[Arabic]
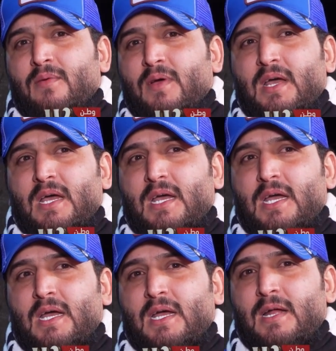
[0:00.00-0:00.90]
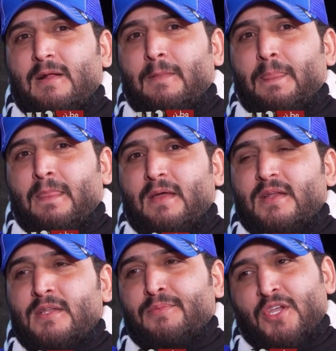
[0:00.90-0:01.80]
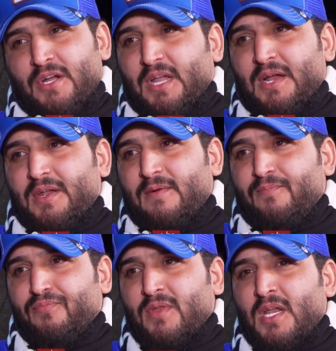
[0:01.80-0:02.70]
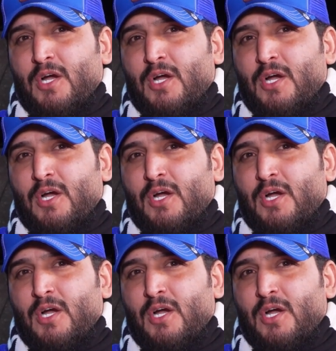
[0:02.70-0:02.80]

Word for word: فنبتعد عنها طبعا